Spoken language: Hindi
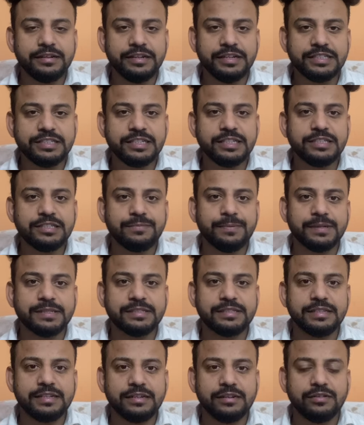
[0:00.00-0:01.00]
रिचेस्ट
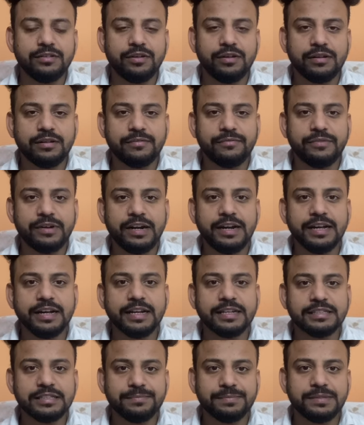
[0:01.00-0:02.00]
पर्सन और वर्ल्ड
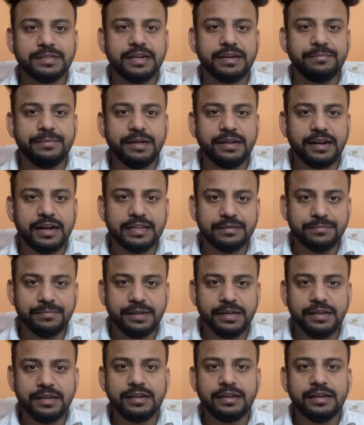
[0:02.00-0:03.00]
के सबसे अमीर
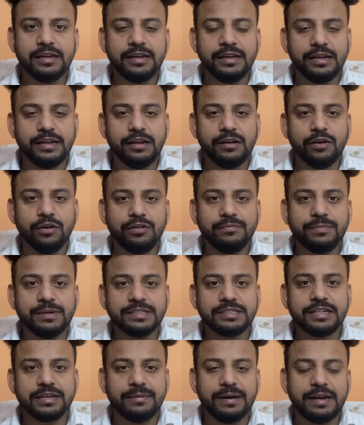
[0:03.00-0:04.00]
आदमी इलोन
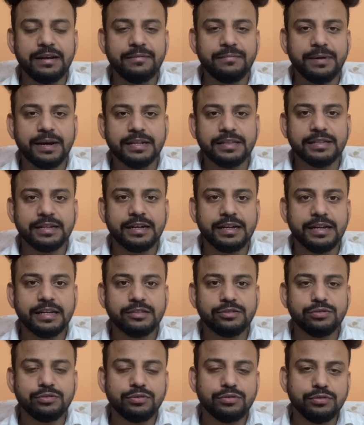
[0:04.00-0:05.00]
मस्क के बारे में बात करें
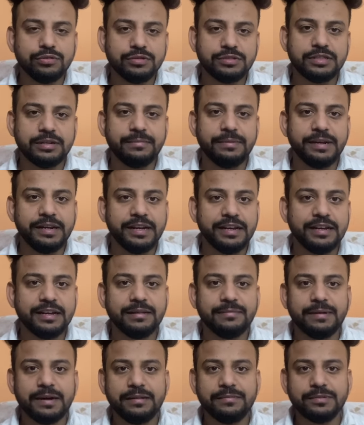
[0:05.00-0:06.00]
तो सभी ने इनके
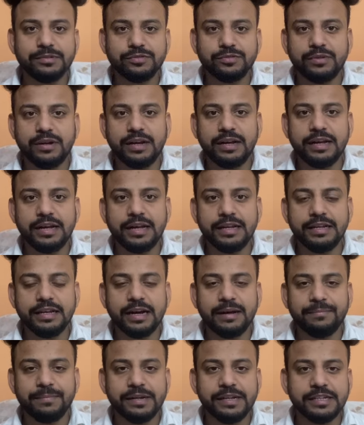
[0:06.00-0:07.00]
बारे में सुना है
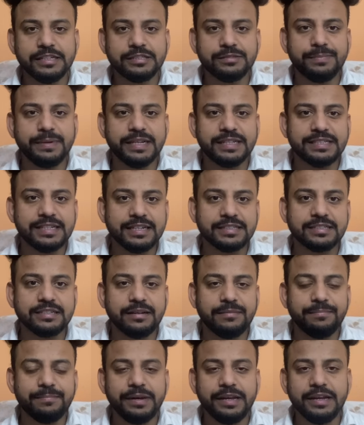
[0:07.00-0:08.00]
यहाँ पर ये स्पेस
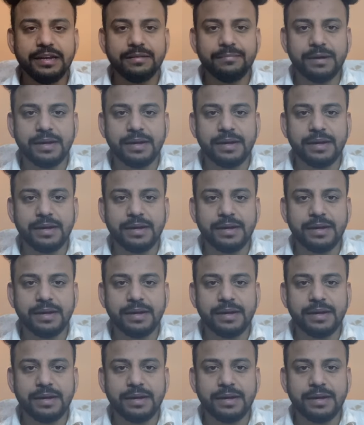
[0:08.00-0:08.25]
कंपनी के